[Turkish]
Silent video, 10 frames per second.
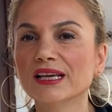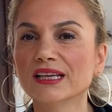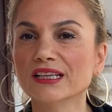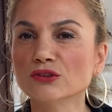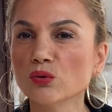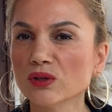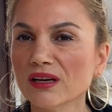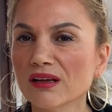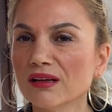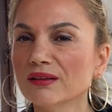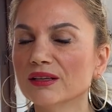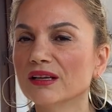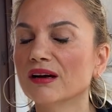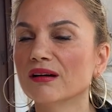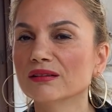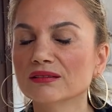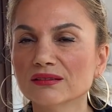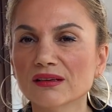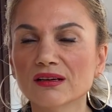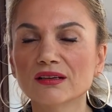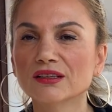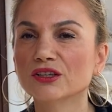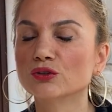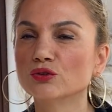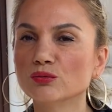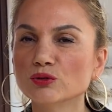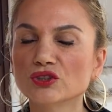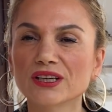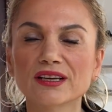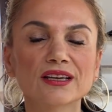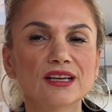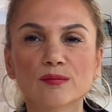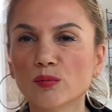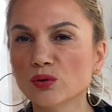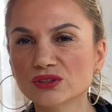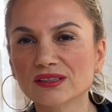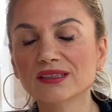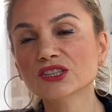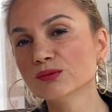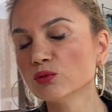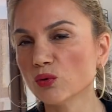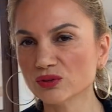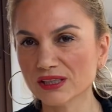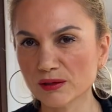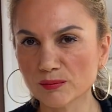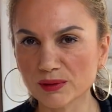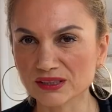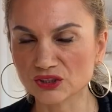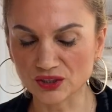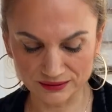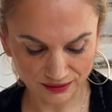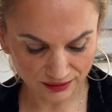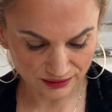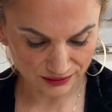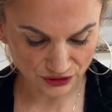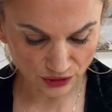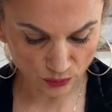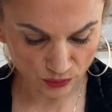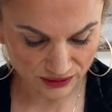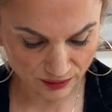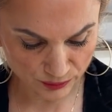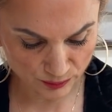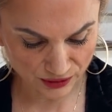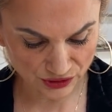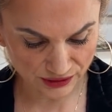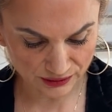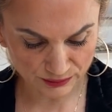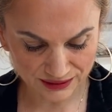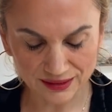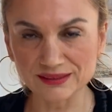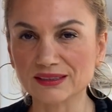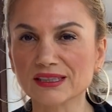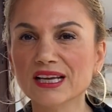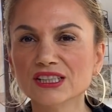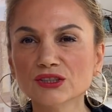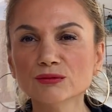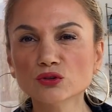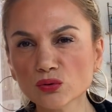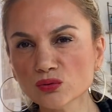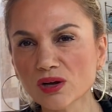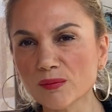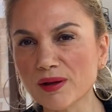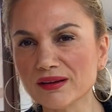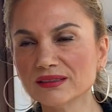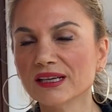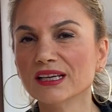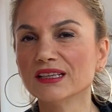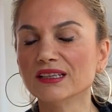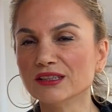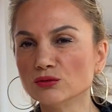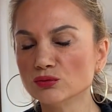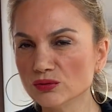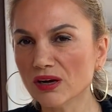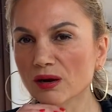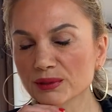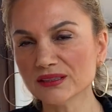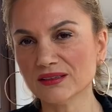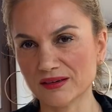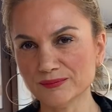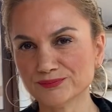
e, dolara, altına, gümüşe, borsalara şimdi onlara bakacağız. Arkadaşlar oradan bir başlayalım isterseniz. Şimdi son haber e, Amerika